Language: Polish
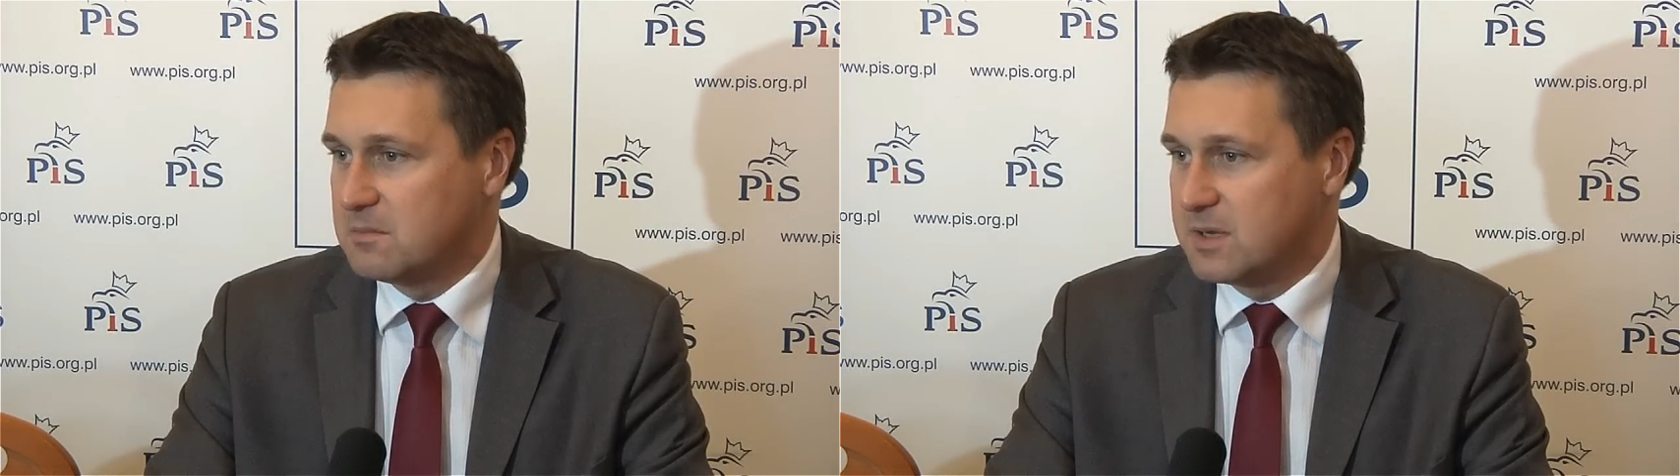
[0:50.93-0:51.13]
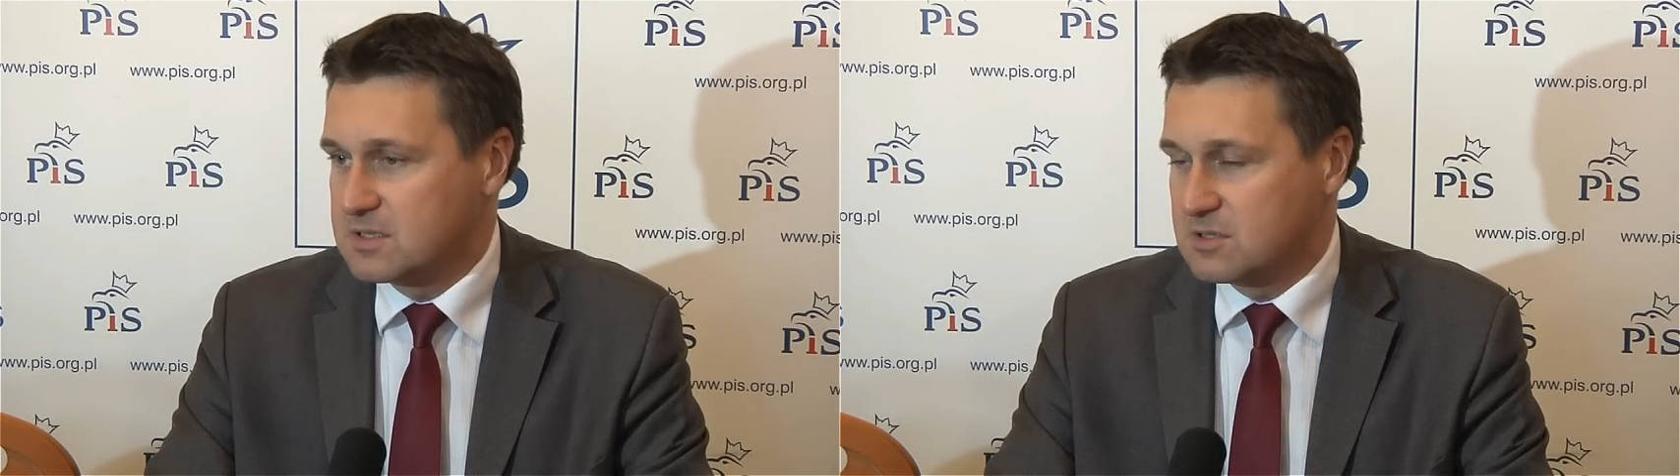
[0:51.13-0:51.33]

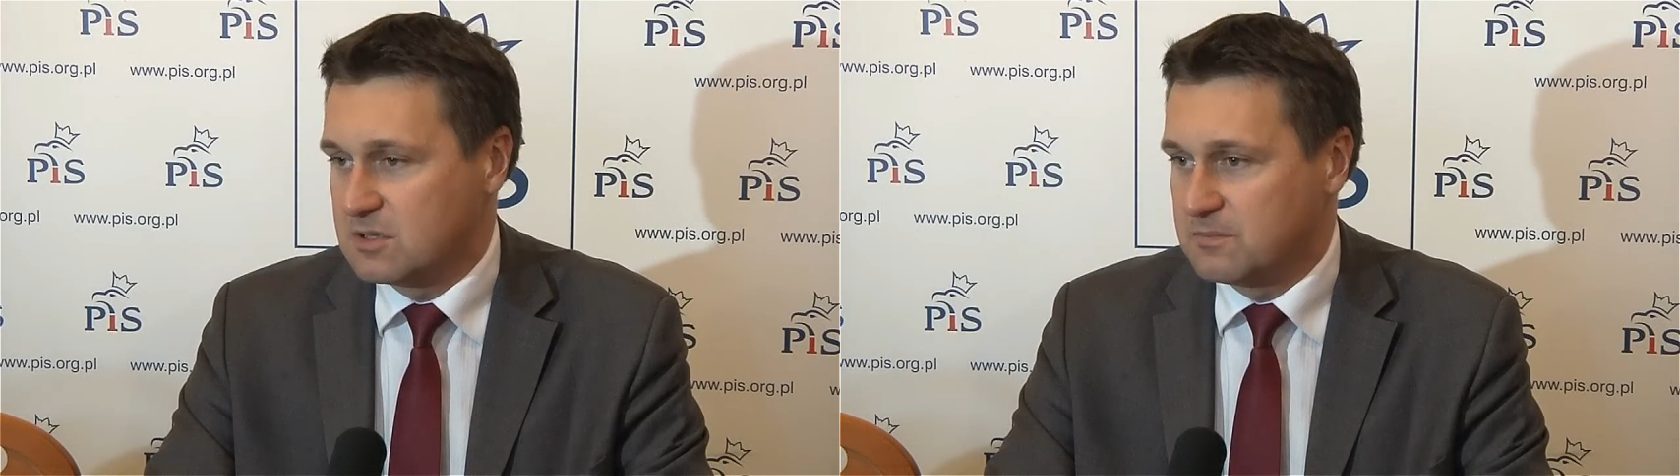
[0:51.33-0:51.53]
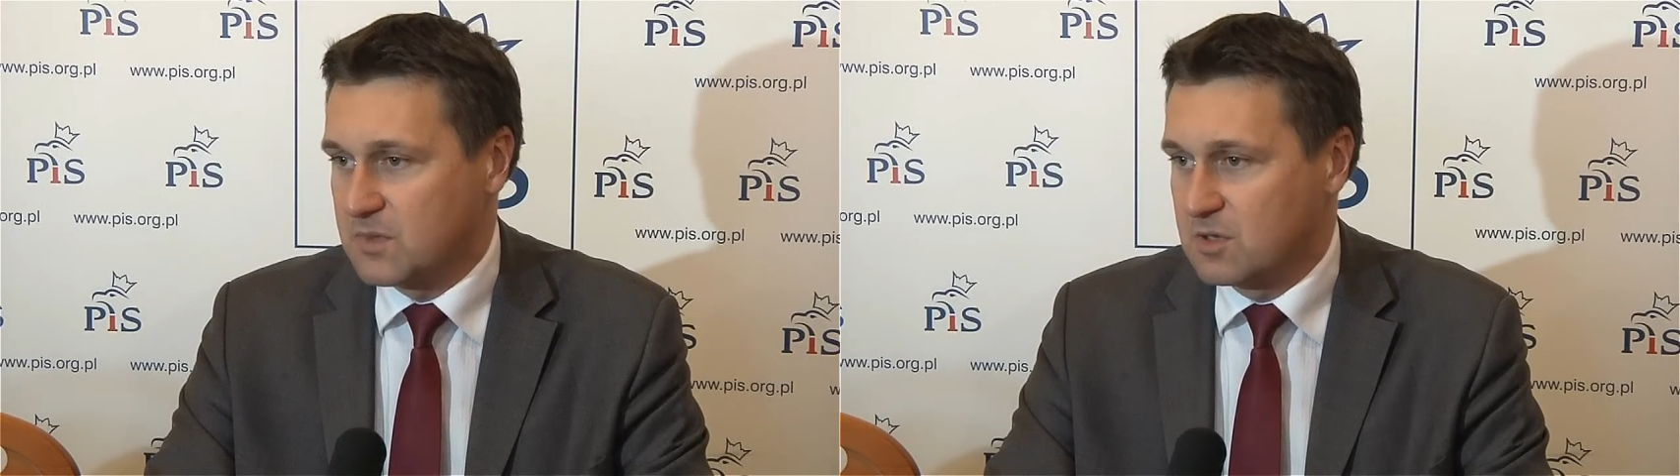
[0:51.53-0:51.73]

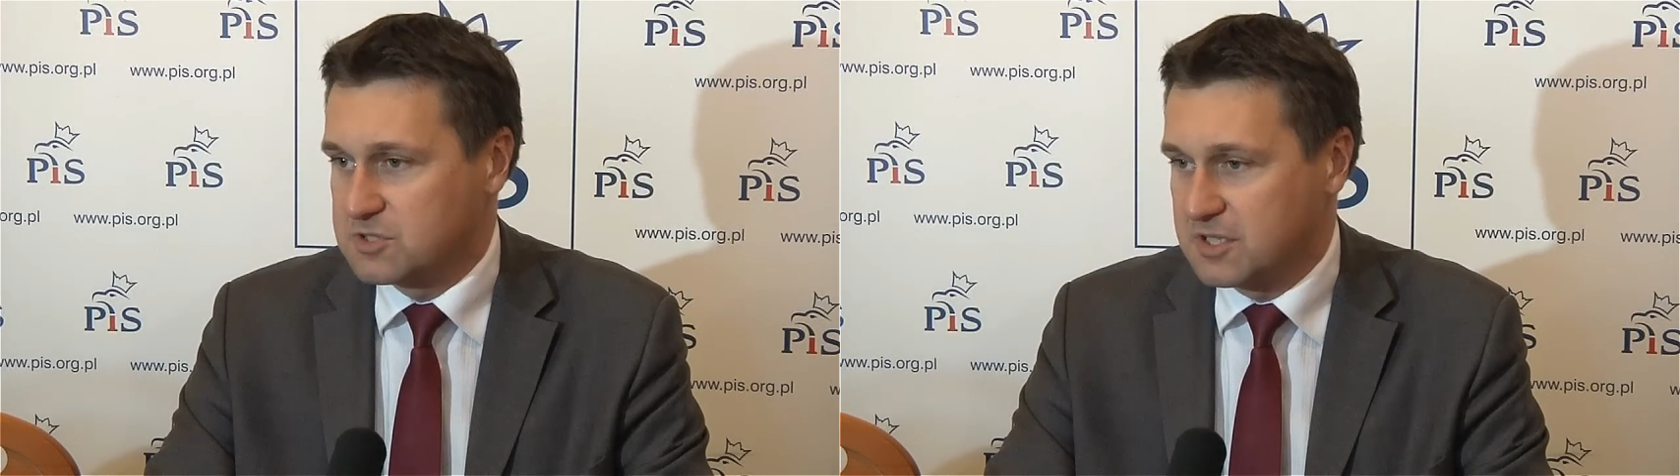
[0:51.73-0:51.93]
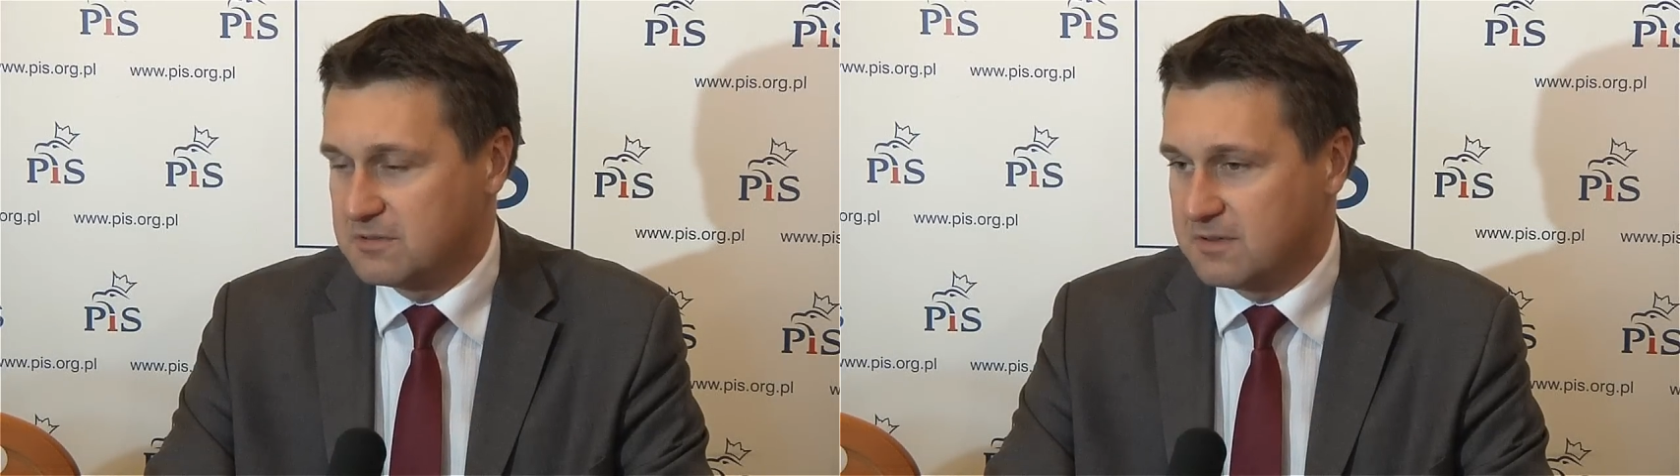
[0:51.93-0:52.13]
bardzo
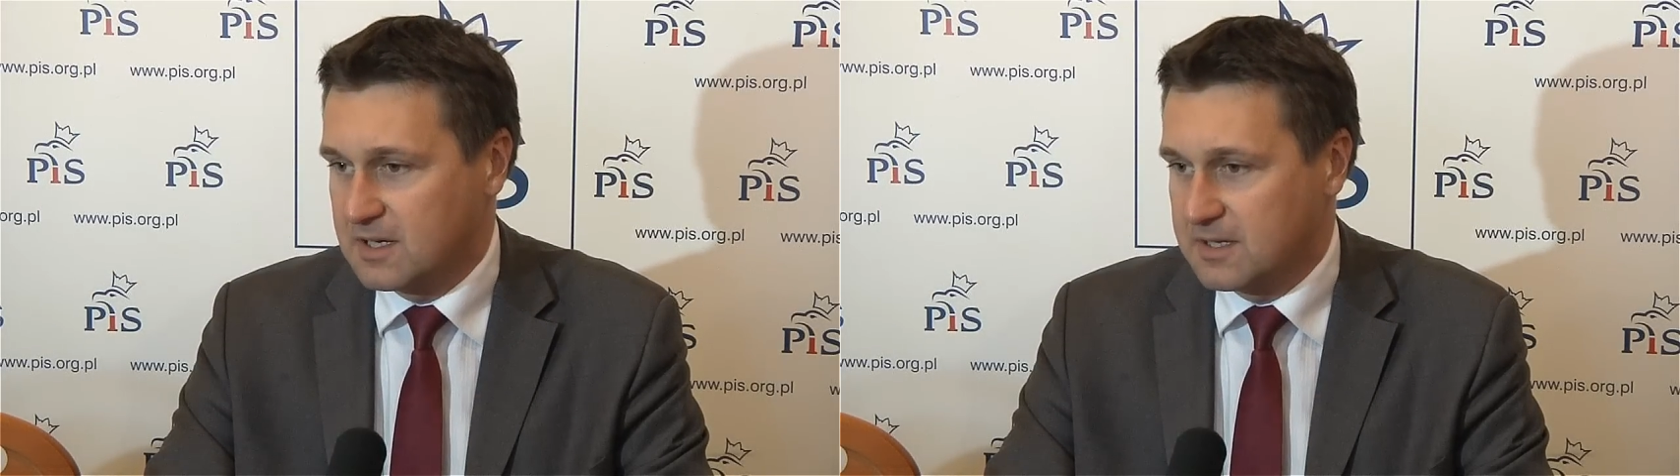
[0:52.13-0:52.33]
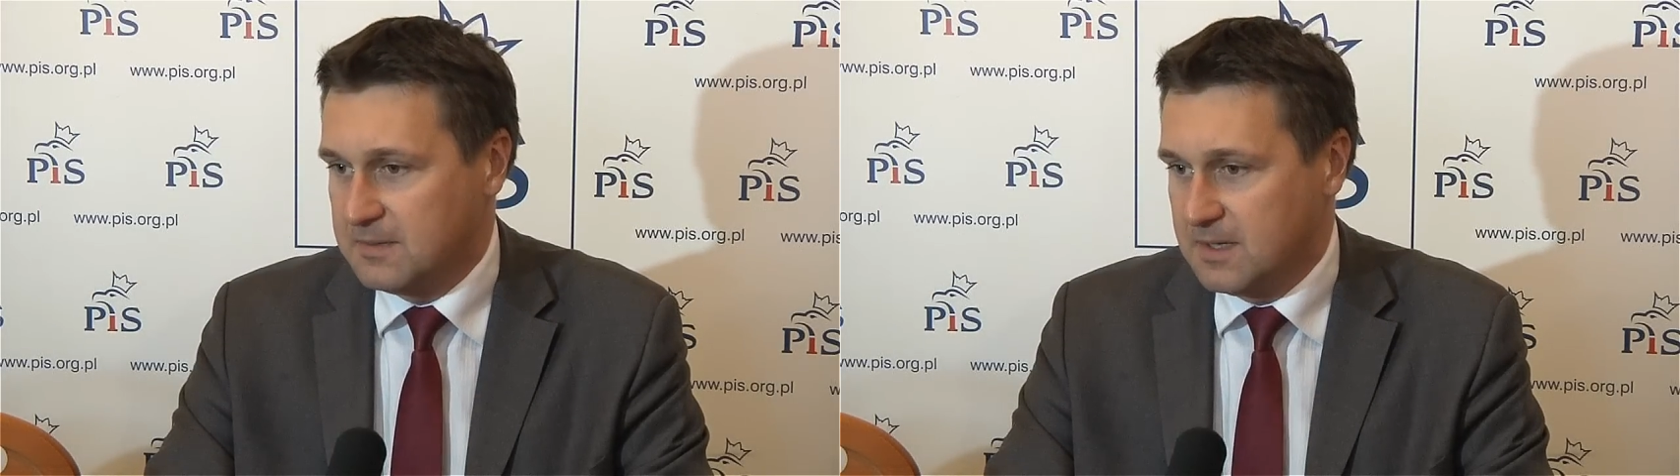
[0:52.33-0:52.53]

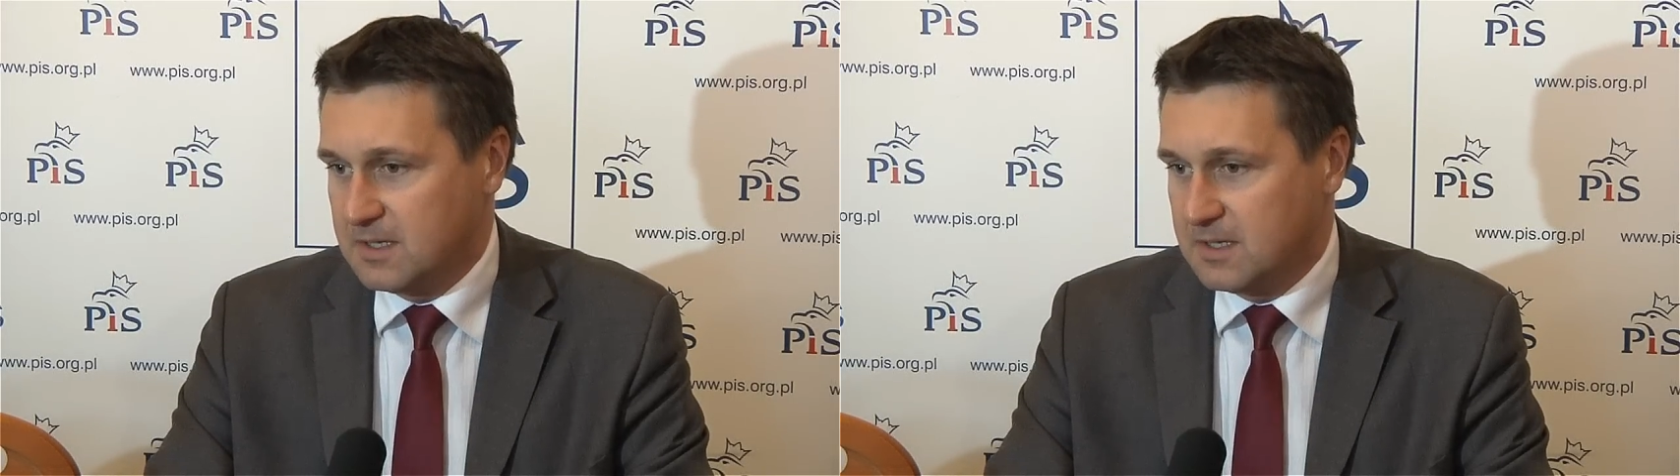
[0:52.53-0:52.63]
oczekiwali.